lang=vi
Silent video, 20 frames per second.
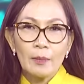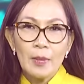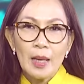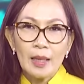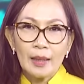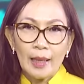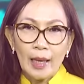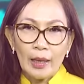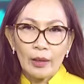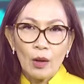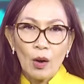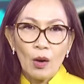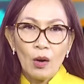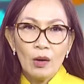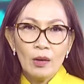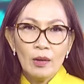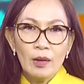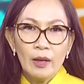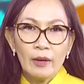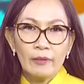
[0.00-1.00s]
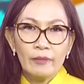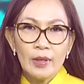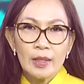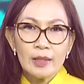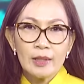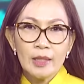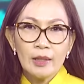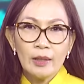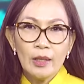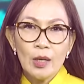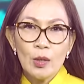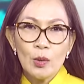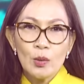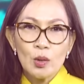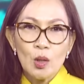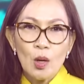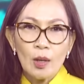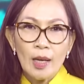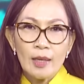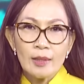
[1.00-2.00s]
Bên cạnh đó, việc chi tiêu
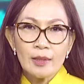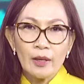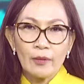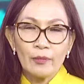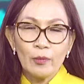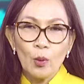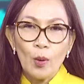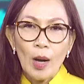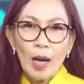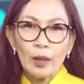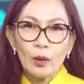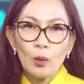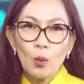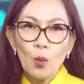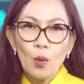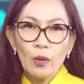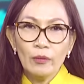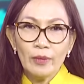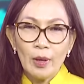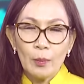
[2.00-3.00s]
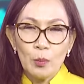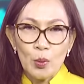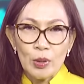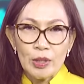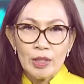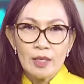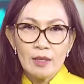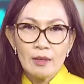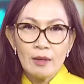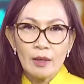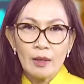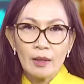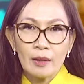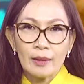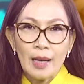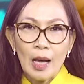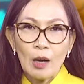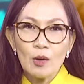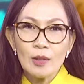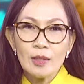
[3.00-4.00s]
cho các dịch vụ ăn uống vào buổi trưa
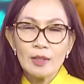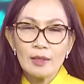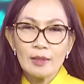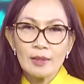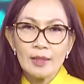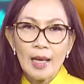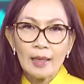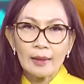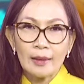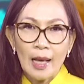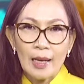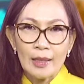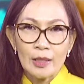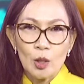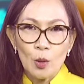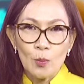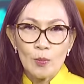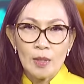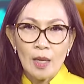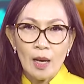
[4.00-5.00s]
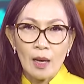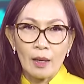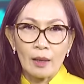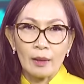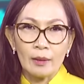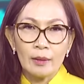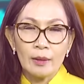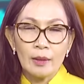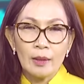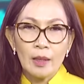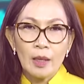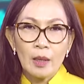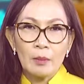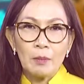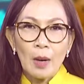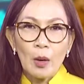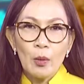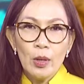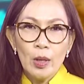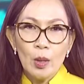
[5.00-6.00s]
đã có sự gia tăng trong giờ,
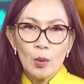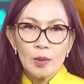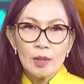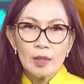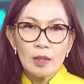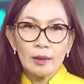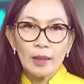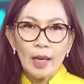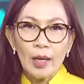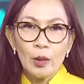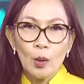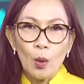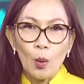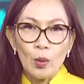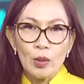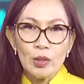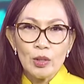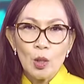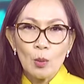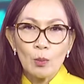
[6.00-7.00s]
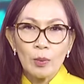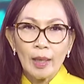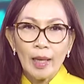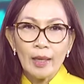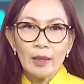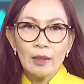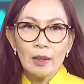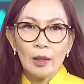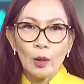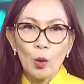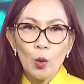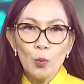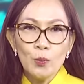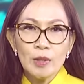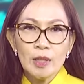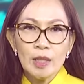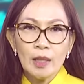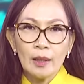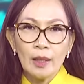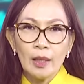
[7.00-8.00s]
báo hiệu sự thay đổi trong cách người Úc
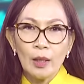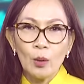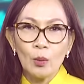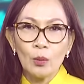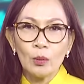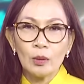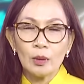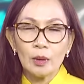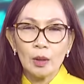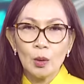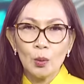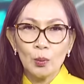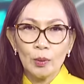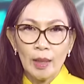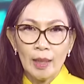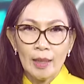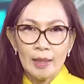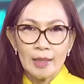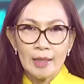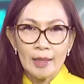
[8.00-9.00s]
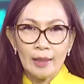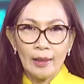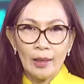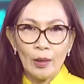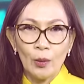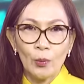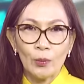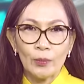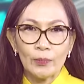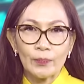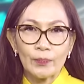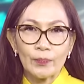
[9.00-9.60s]
chi tiêu, ưu tiên chi tiêu.